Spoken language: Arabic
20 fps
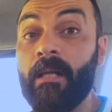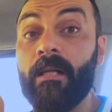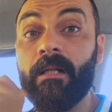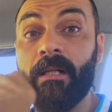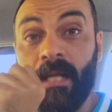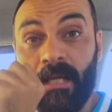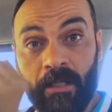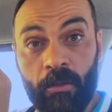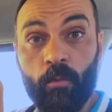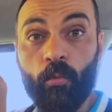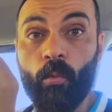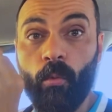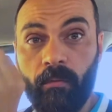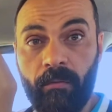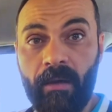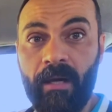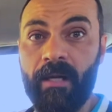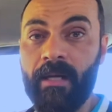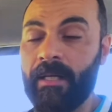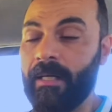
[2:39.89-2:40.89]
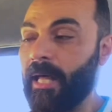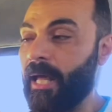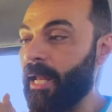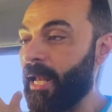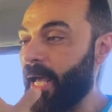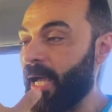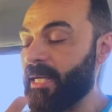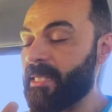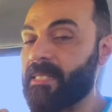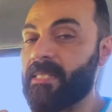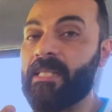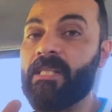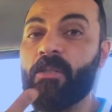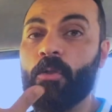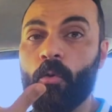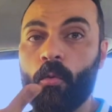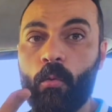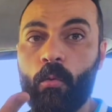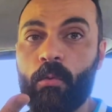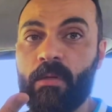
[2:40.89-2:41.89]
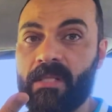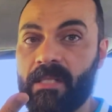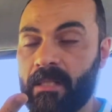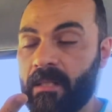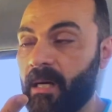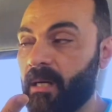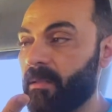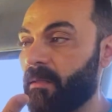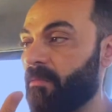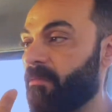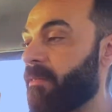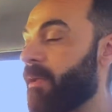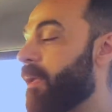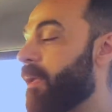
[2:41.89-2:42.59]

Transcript: لانه فعلا انا حسيت ان هو سيدكتيف